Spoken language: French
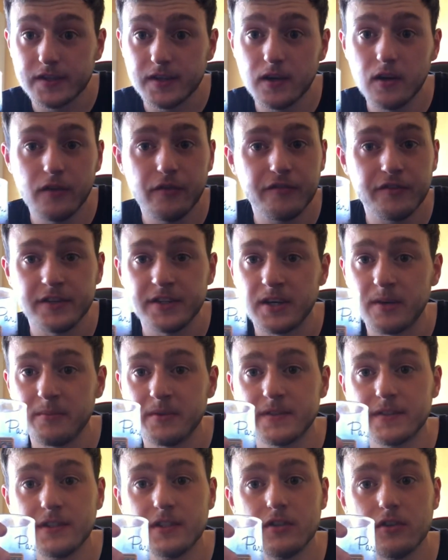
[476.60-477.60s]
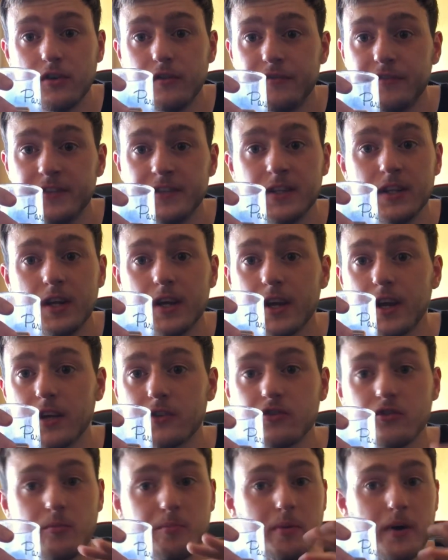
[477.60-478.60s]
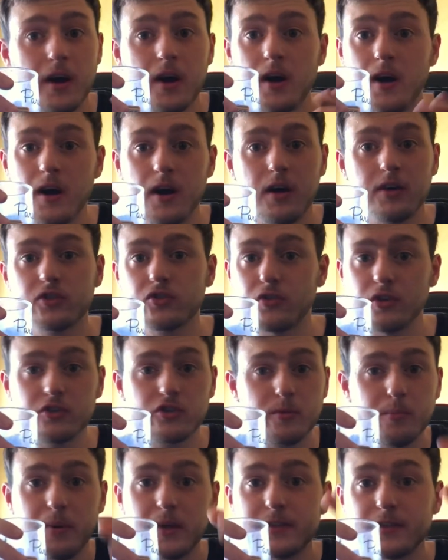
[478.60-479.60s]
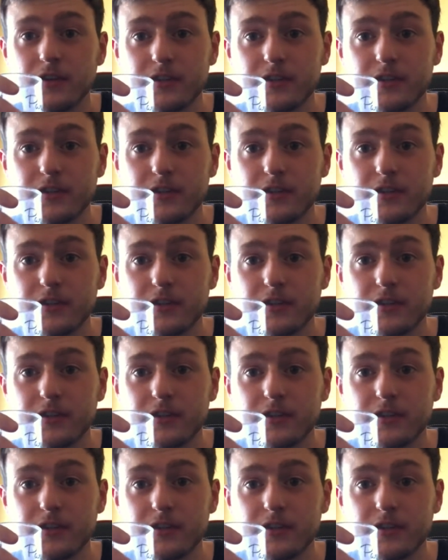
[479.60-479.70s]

vais de le finir, mais si je le finis, les gars, je vais pas. Je crois que je vais pas